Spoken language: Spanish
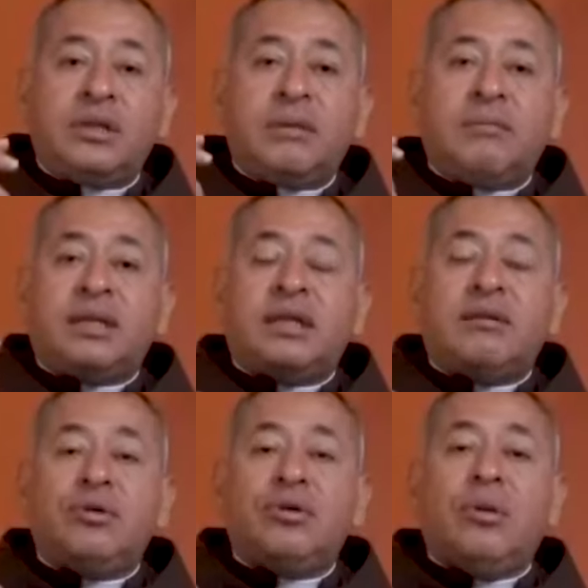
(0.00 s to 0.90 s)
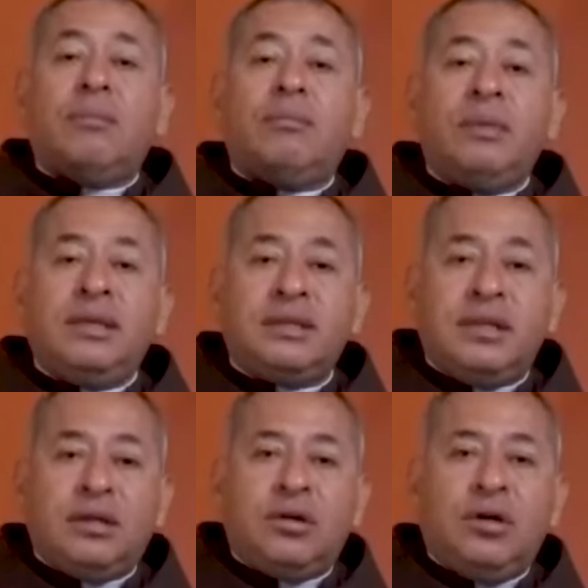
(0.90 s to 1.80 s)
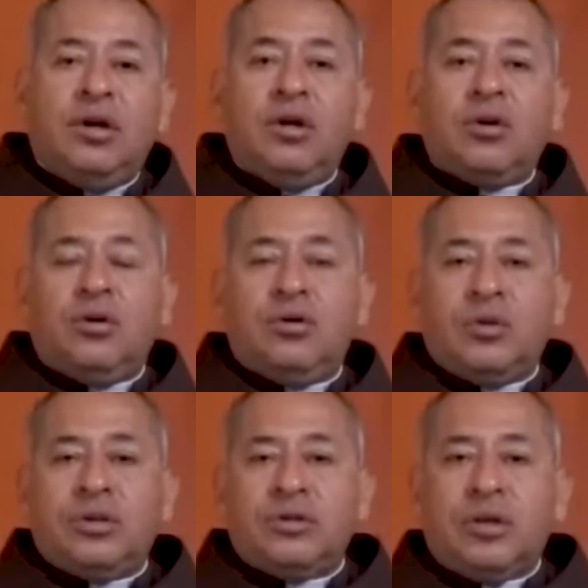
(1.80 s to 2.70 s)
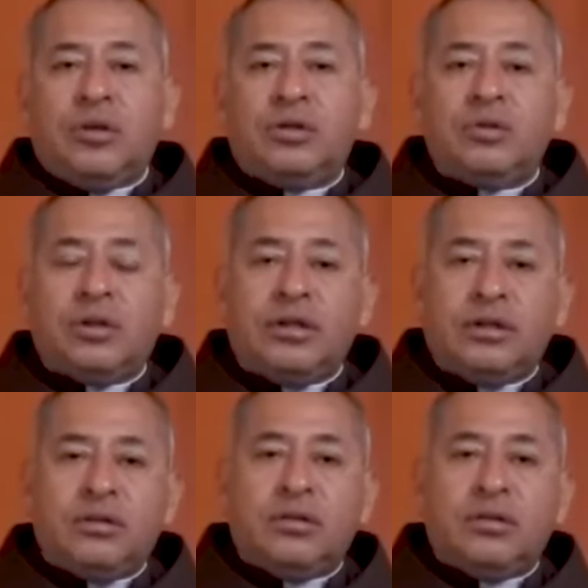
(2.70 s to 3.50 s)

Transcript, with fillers: ese matrimonio místico con nuestro Señor Jesucristo.